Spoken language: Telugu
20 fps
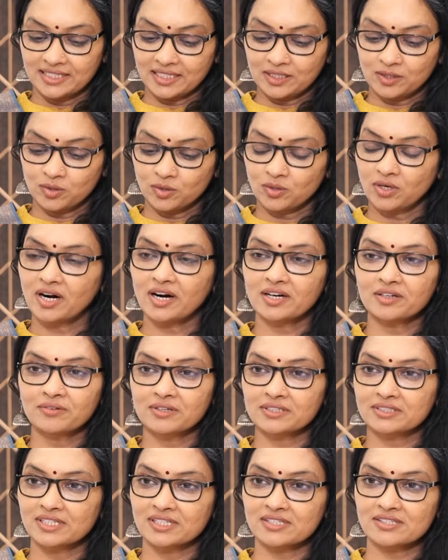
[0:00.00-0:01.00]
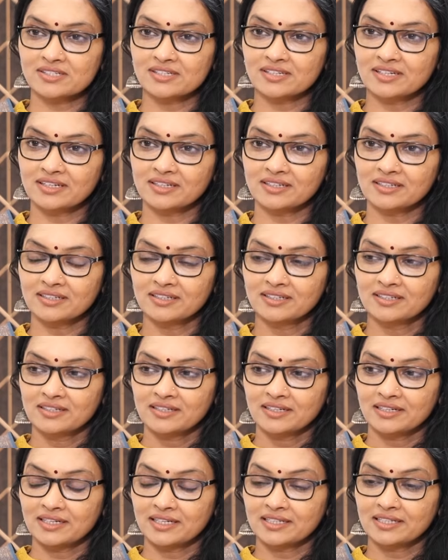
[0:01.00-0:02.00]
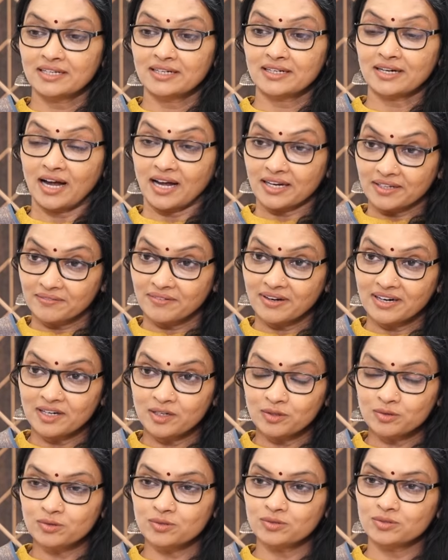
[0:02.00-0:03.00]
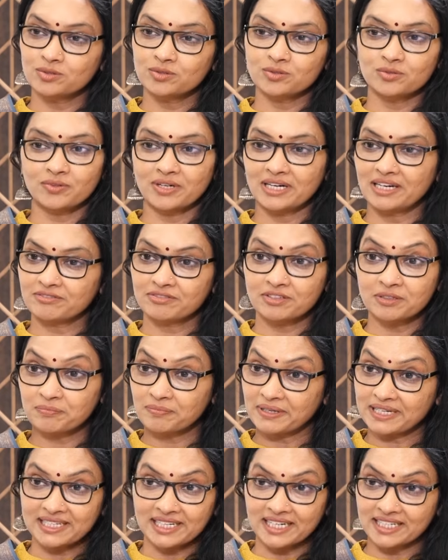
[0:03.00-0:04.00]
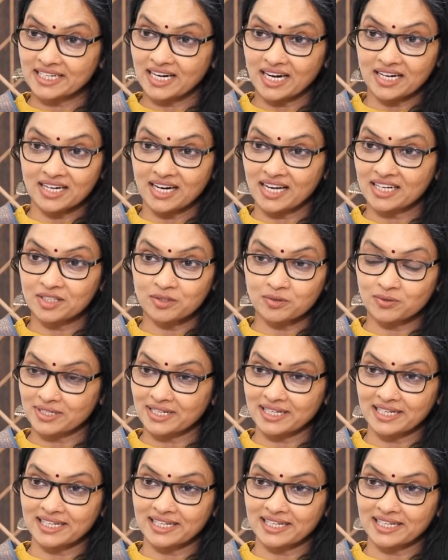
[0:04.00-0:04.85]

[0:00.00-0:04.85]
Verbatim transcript: ఎంతో హార్డ్ వర్క్ చేసినా లేదా రాని వాళ్ళు వాళ్ళు ఎఫర్ట్ పెట్టలేదని అనడానికి కూడా